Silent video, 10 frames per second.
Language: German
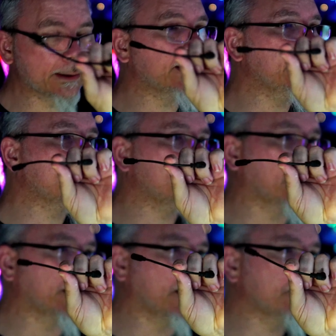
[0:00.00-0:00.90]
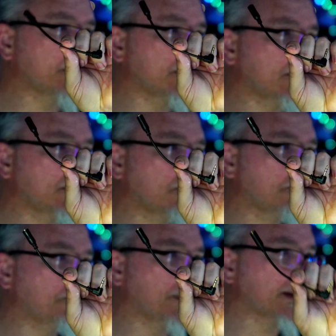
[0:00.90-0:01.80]
mittels diesem
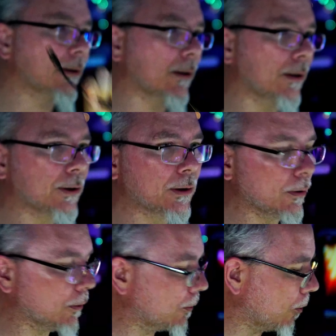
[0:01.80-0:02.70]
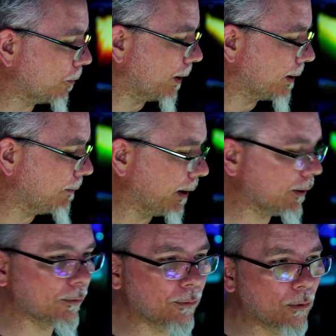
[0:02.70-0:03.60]
Adapter besser ist oder ob
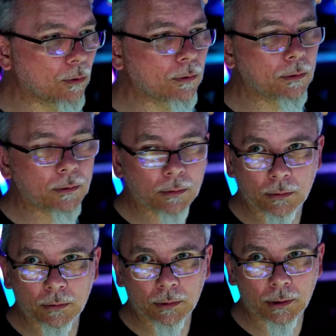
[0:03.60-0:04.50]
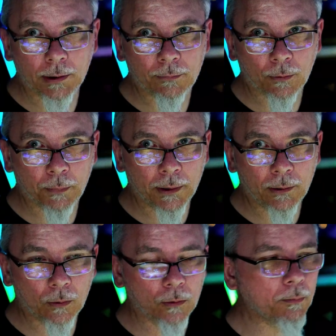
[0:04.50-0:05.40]
das Mikrofon in
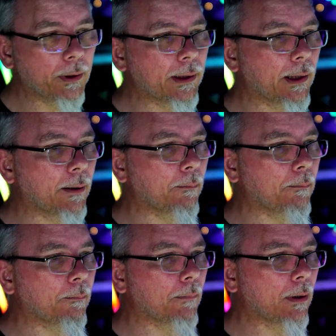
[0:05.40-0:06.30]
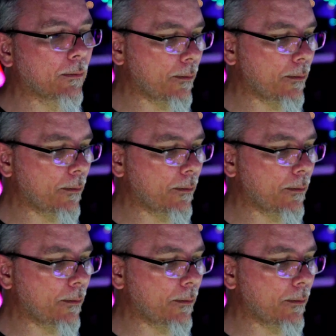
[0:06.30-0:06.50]
Verbindung mit dem